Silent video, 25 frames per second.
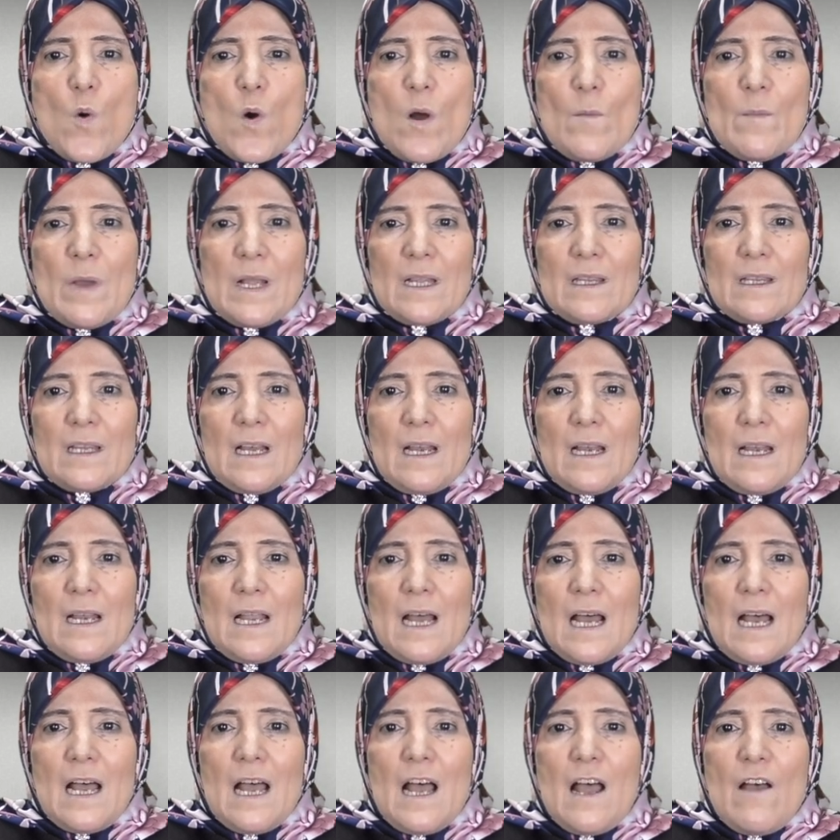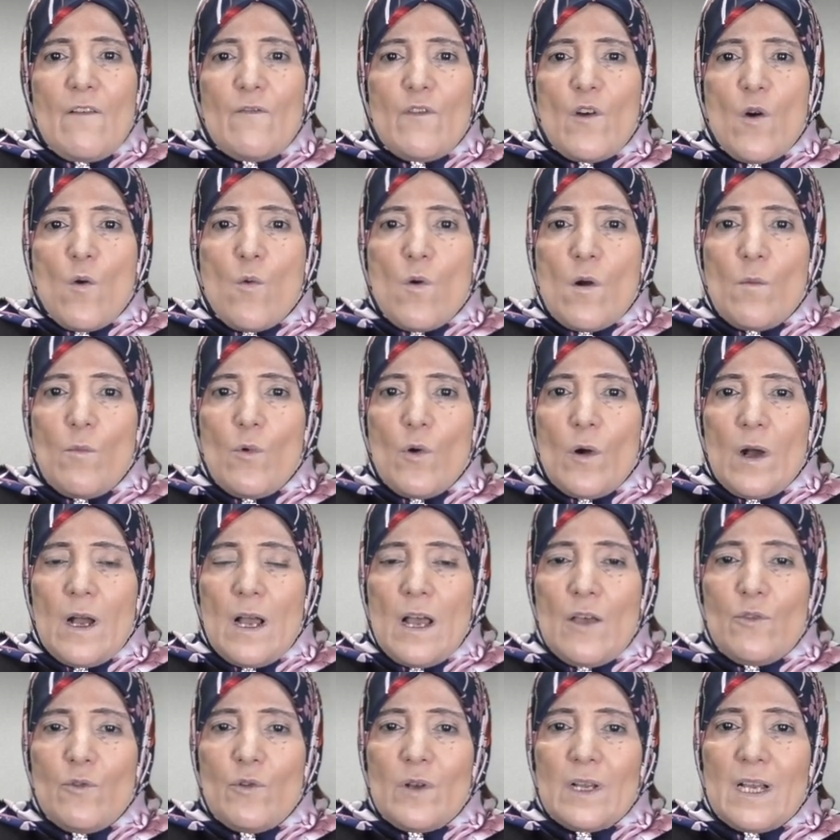ومن طلق فهو
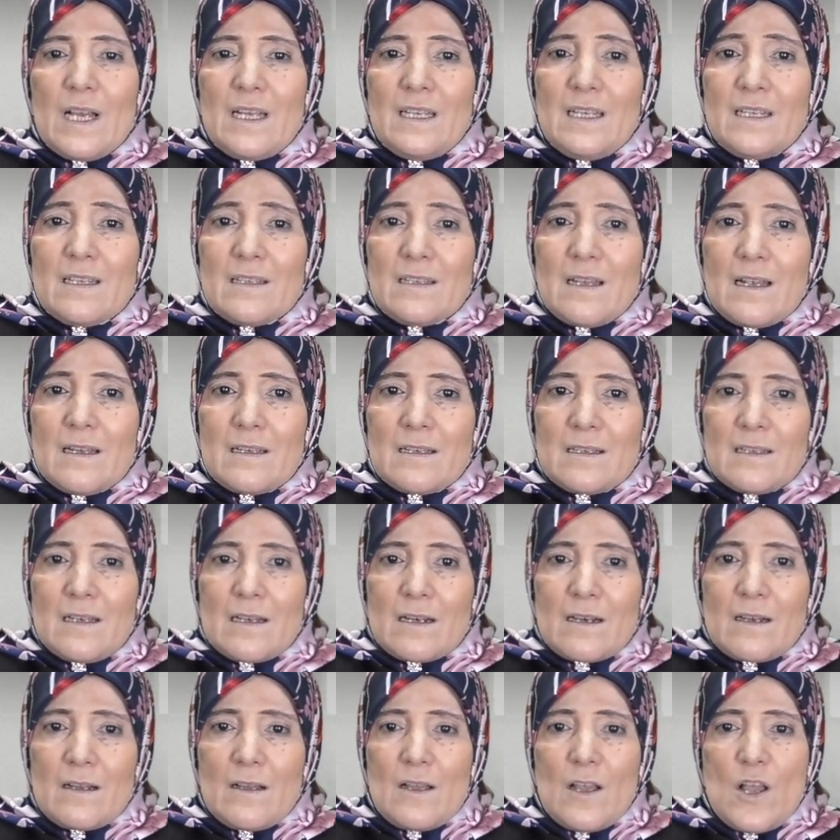بغاث قد استنصر